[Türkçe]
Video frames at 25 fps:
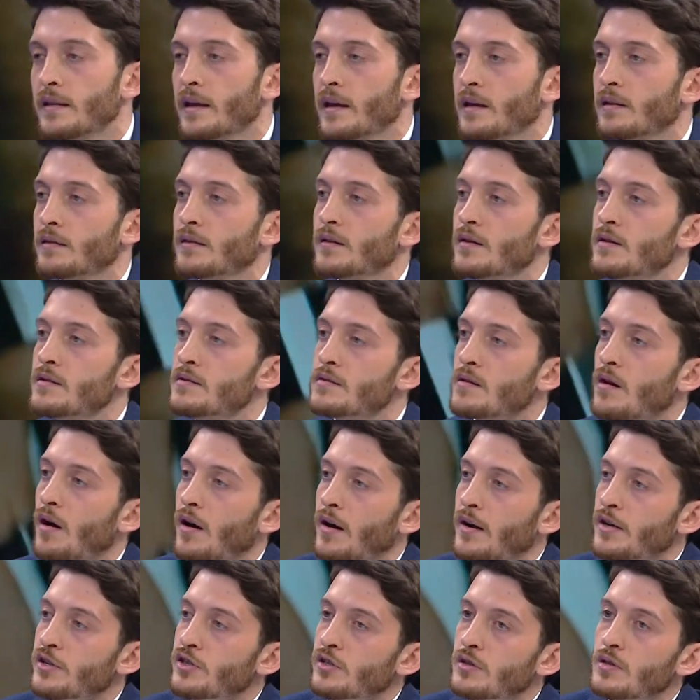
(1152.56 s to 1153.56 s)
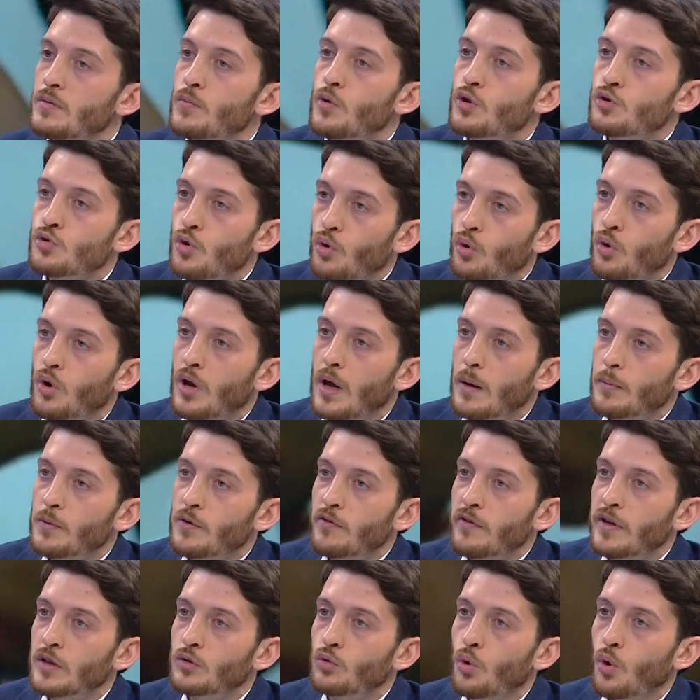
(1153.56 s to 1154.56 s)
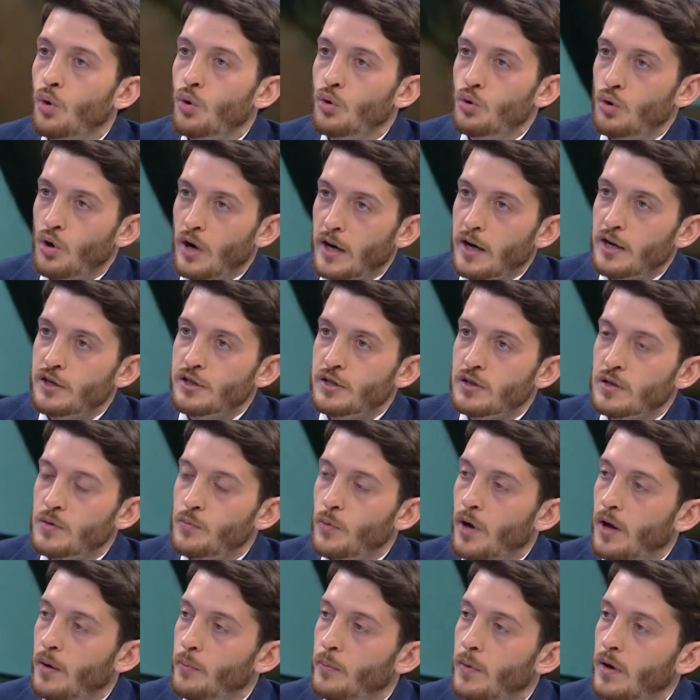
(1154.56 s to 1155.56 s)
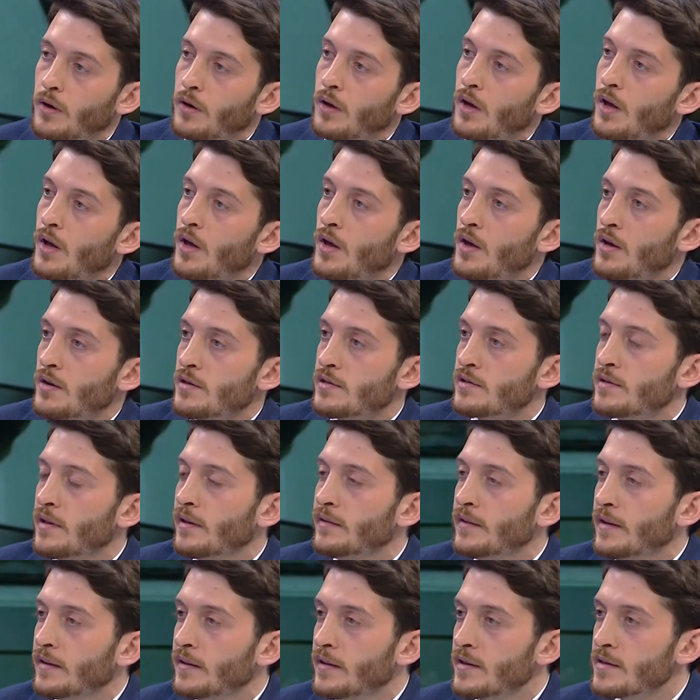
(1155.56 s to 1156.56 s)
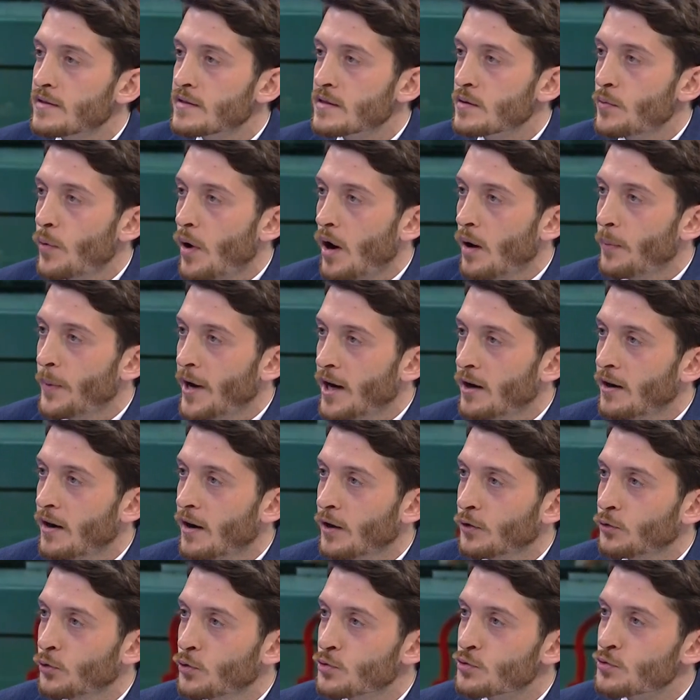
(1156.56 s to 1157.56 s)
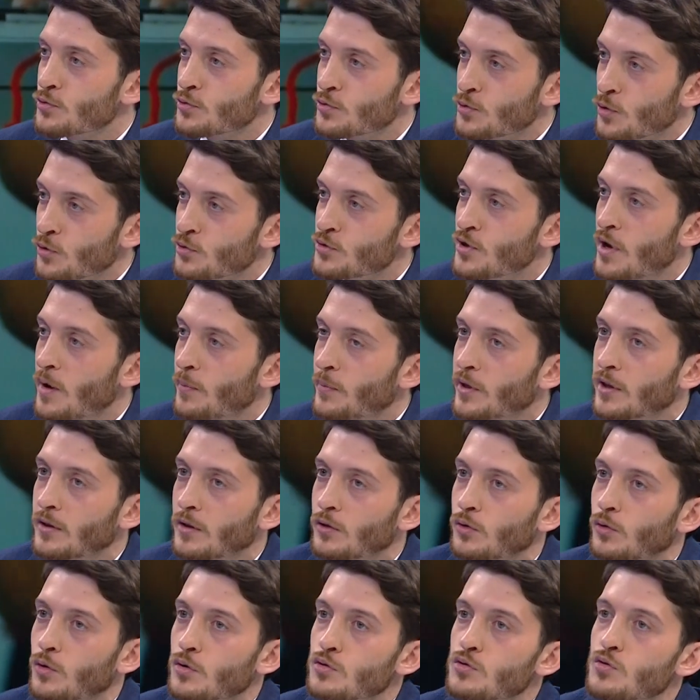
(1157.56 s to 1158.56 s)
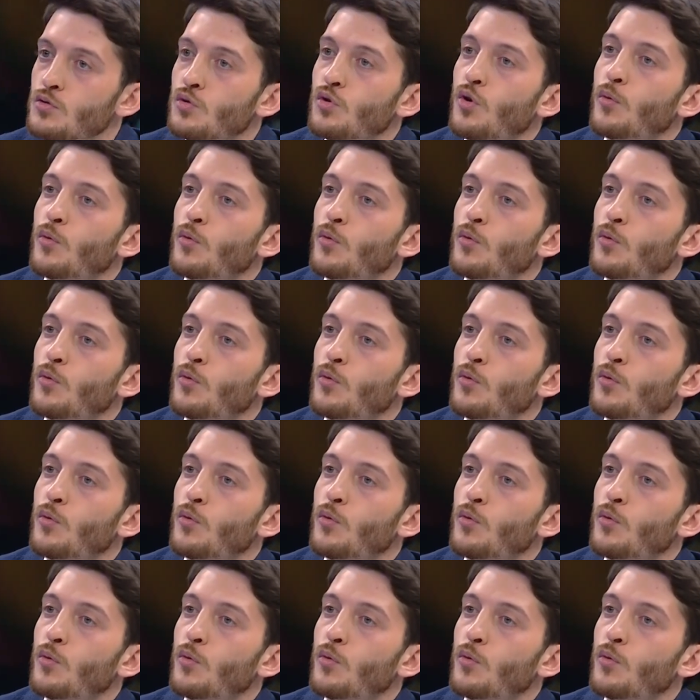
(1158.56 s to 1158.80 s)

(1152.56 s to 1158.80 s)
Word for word: değindiniz. Araştırma çok önemli ve doğru araştırma yapmak. İşte dediğiniz gibi haberlerde olsun, sosyal medyada olsun